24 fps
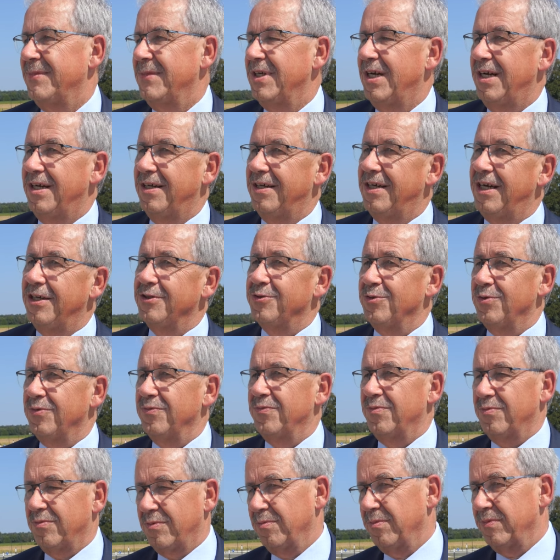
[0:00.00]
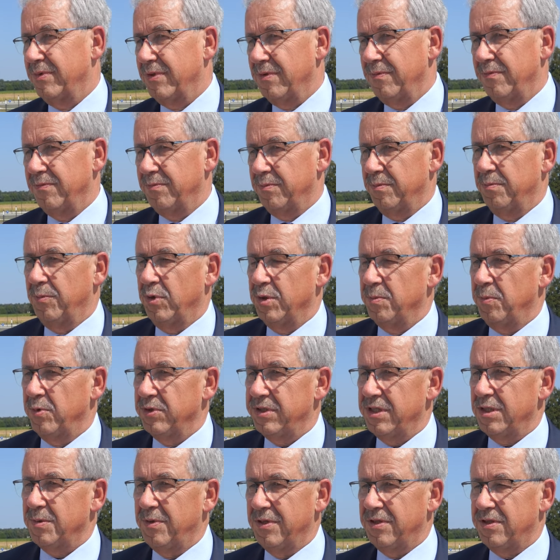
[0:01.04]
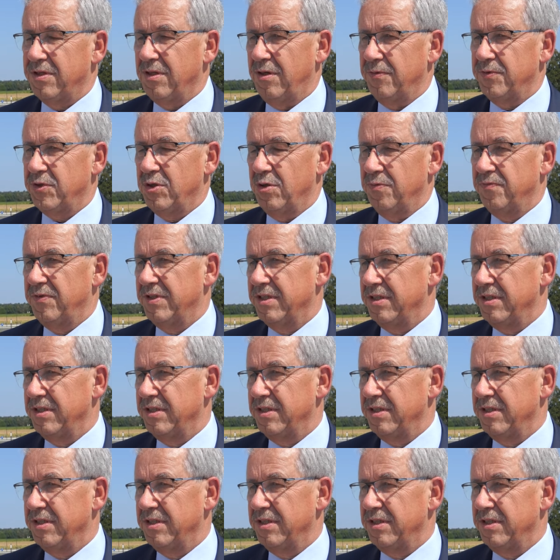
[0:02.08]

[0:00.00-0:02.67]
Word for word: Ja, also man muss erstmal drauf schauen.